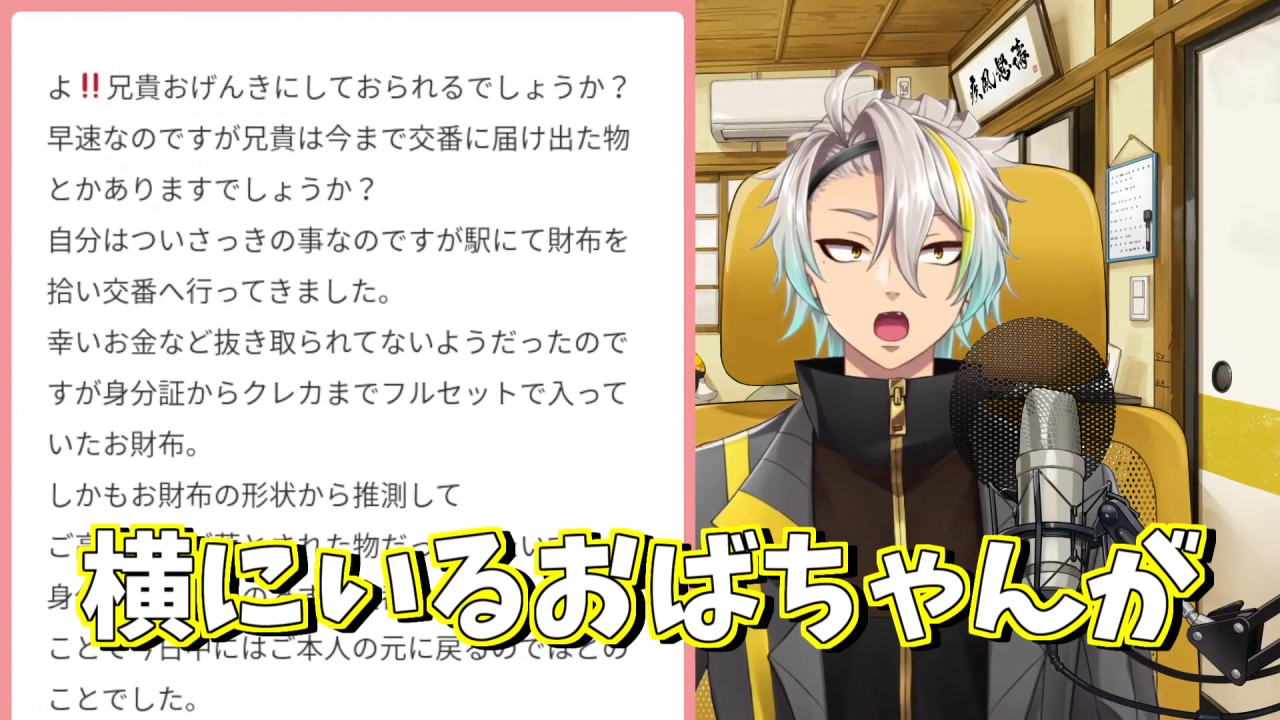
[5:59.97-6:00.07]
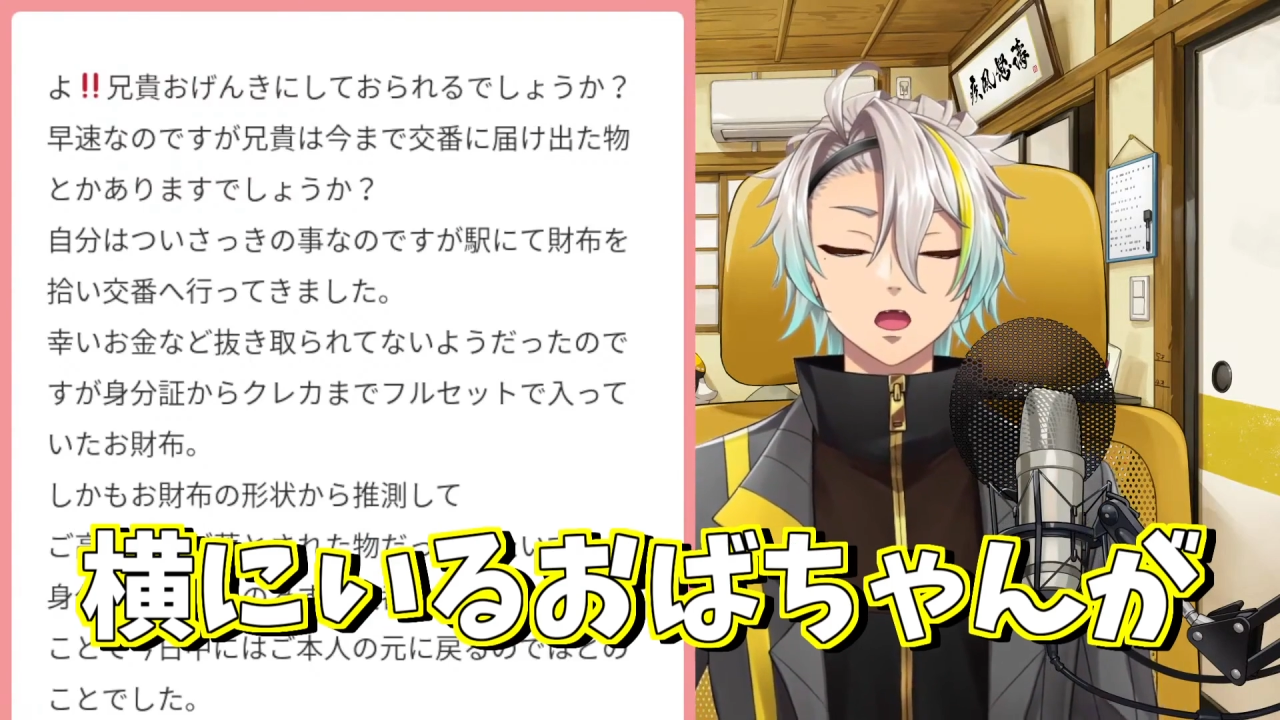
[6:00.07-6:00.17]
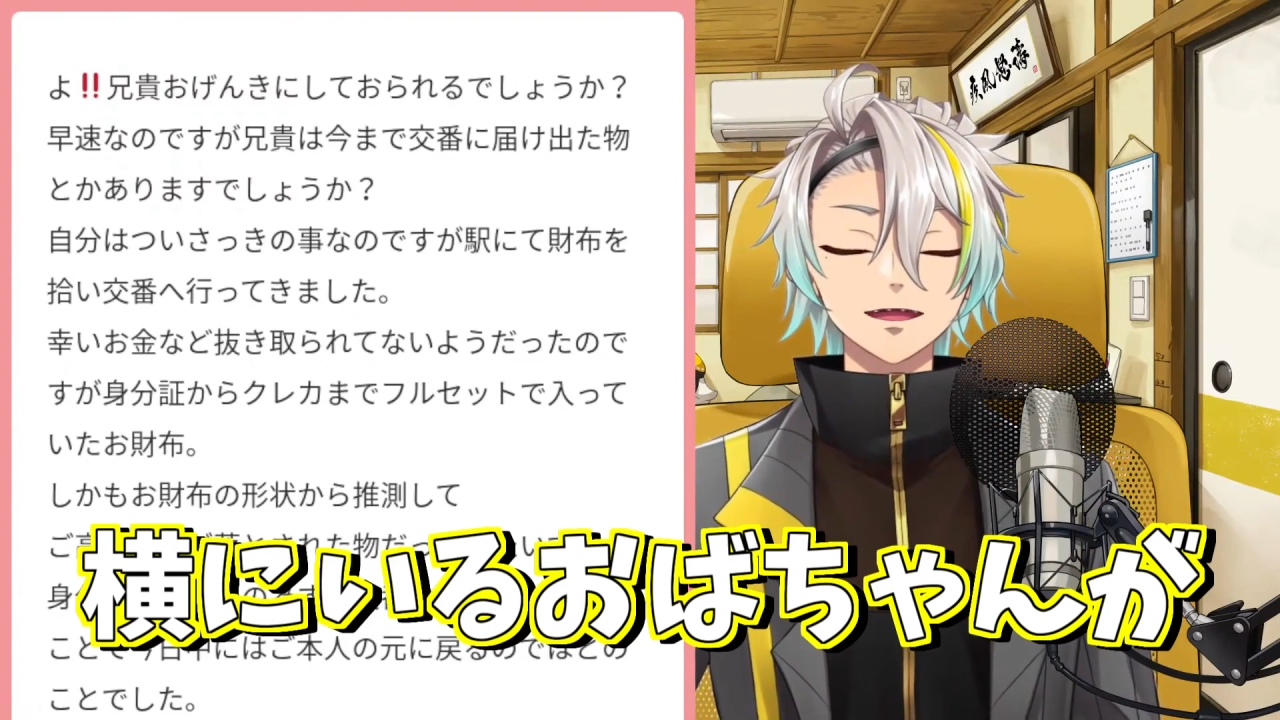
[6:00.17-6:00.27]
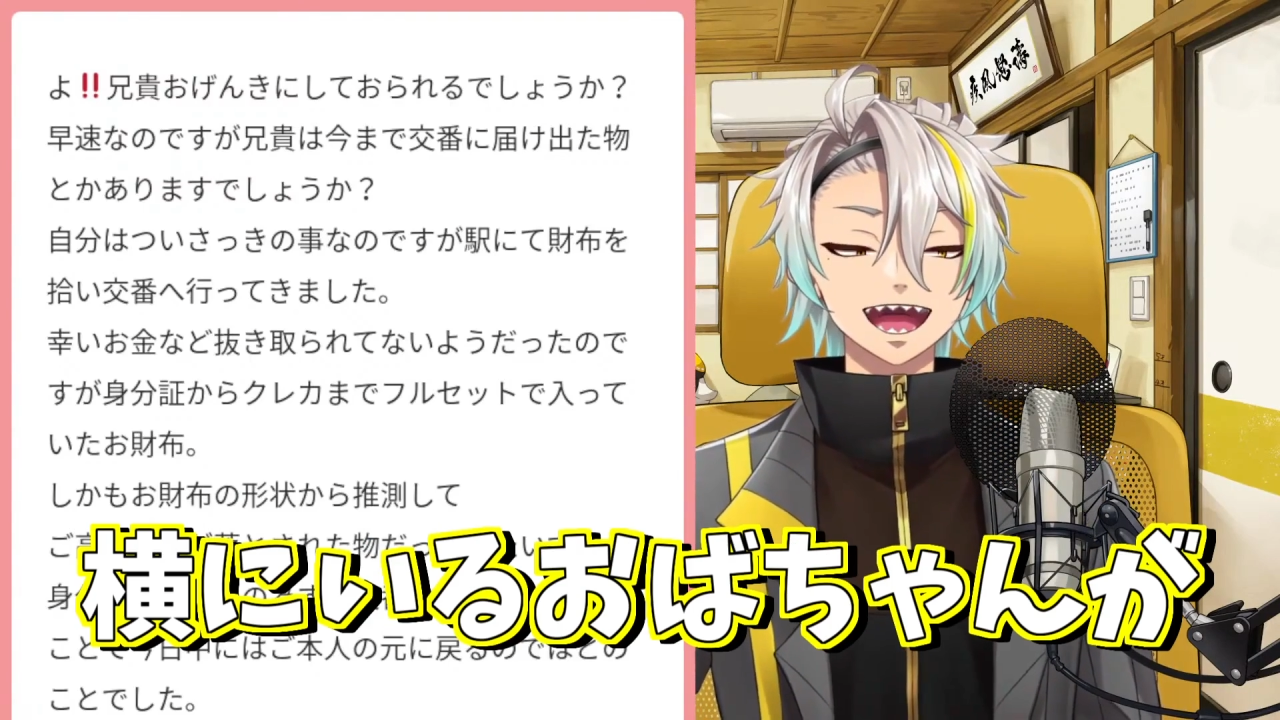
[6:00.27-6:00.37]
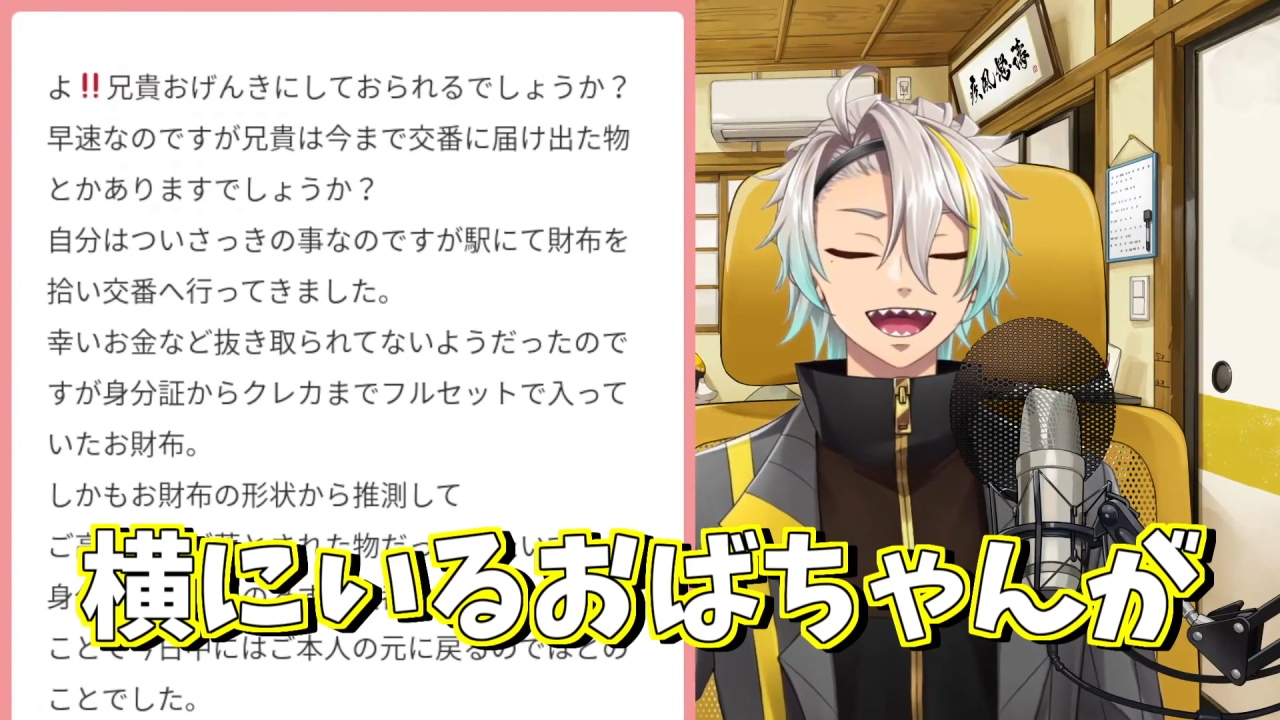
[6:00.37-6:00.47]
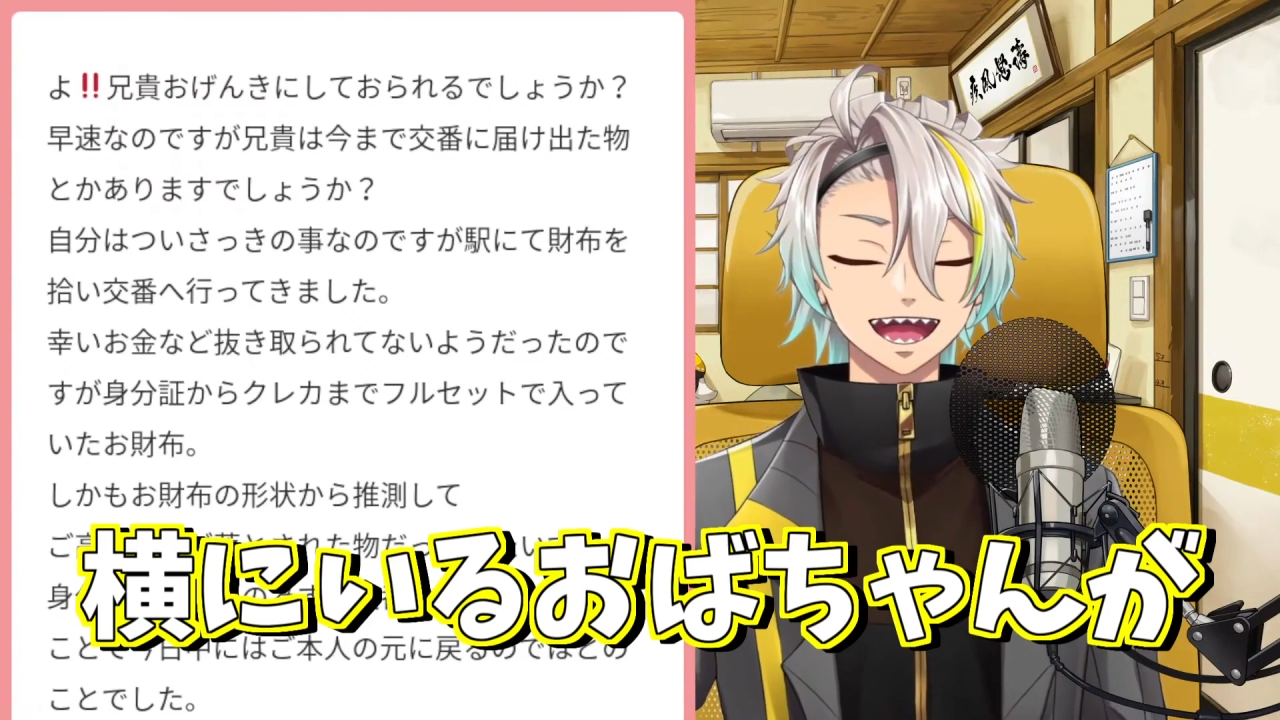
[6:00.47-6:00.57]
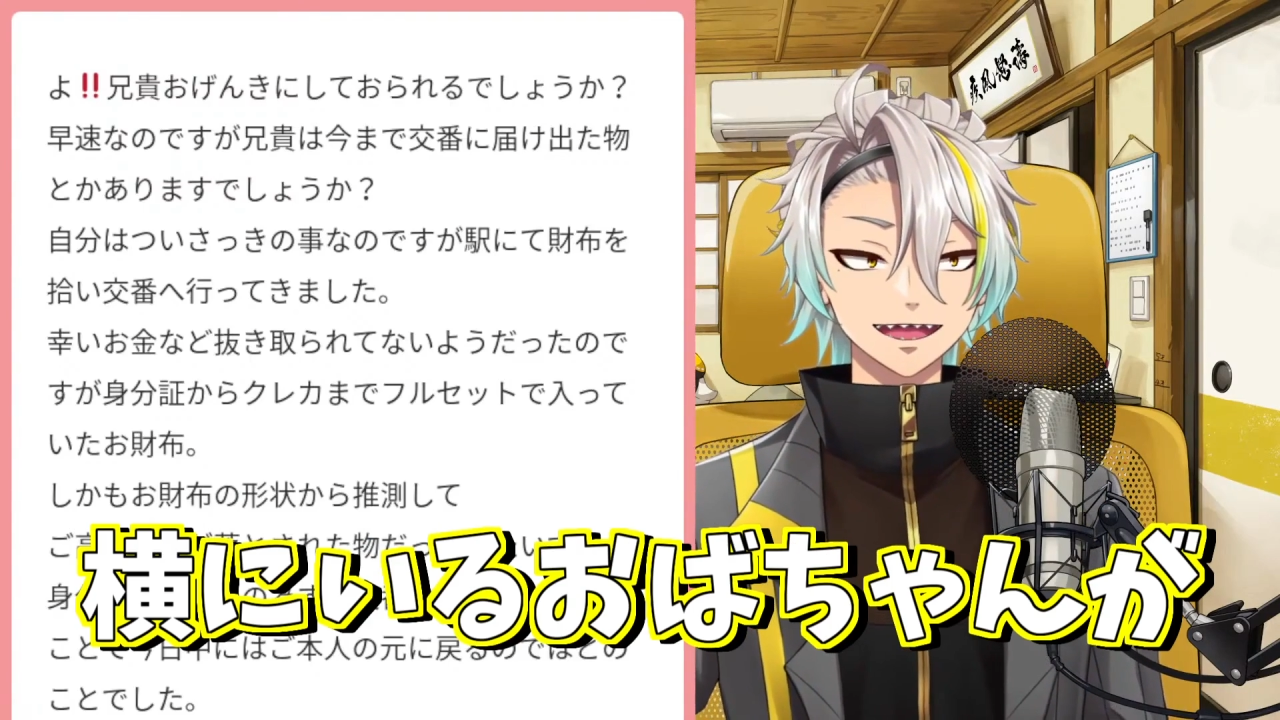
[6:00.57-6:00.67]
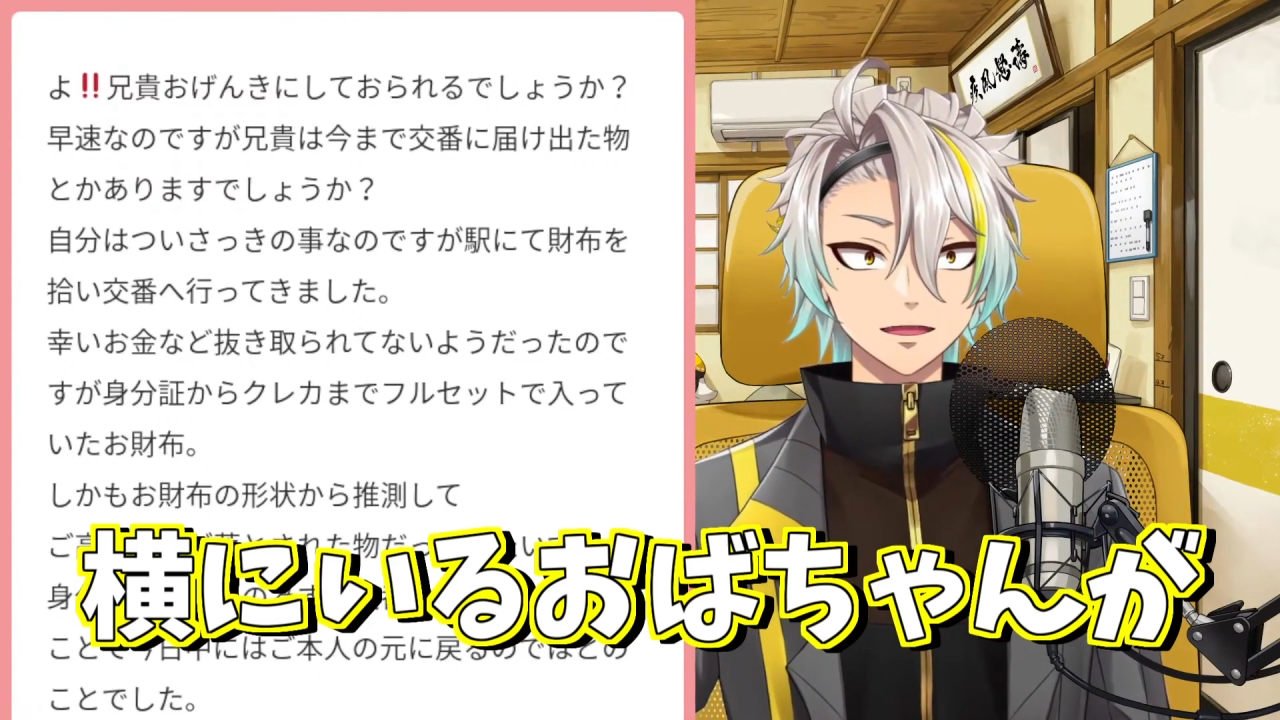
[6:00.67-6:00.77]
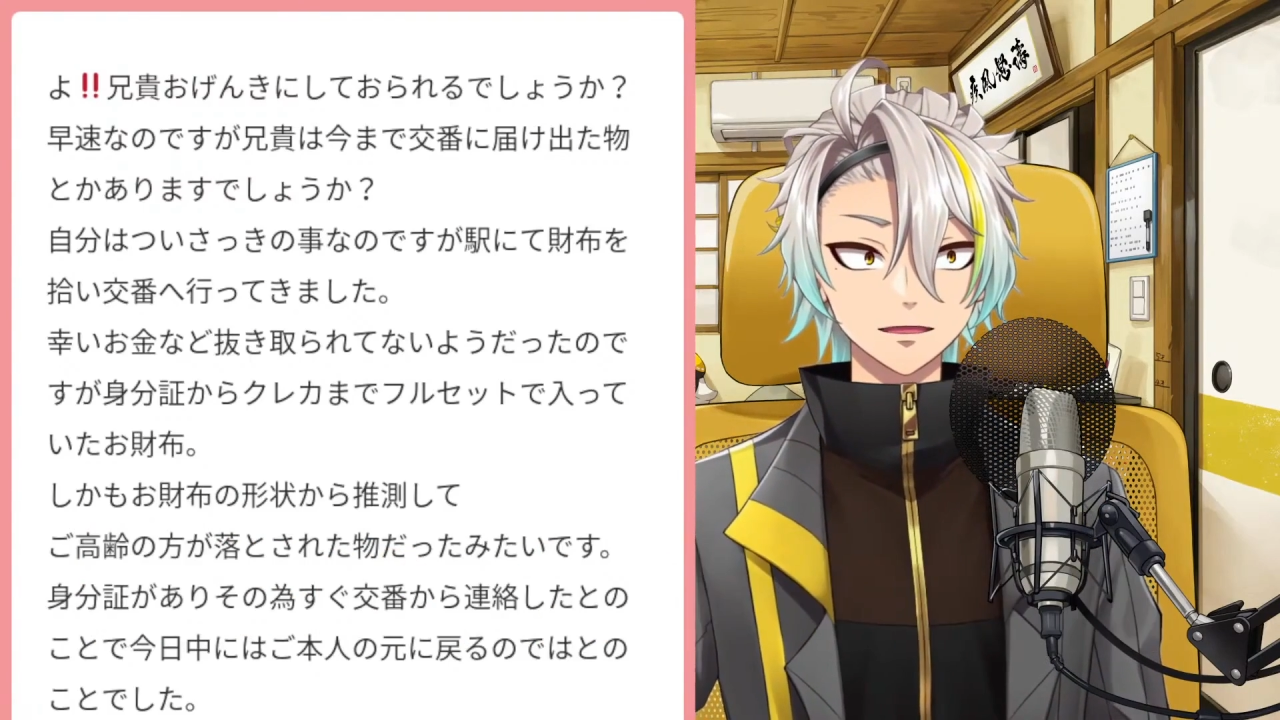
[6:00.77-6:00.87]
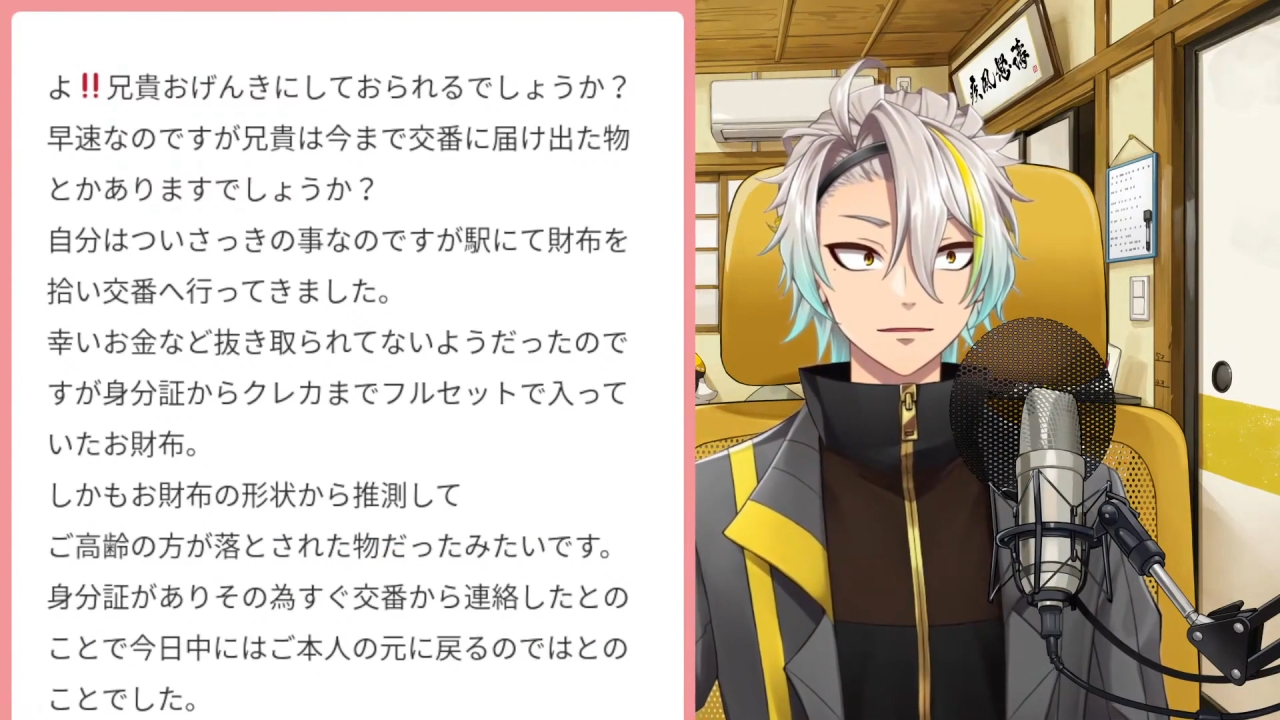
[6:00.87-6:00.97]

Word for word: るおばちゃんがね、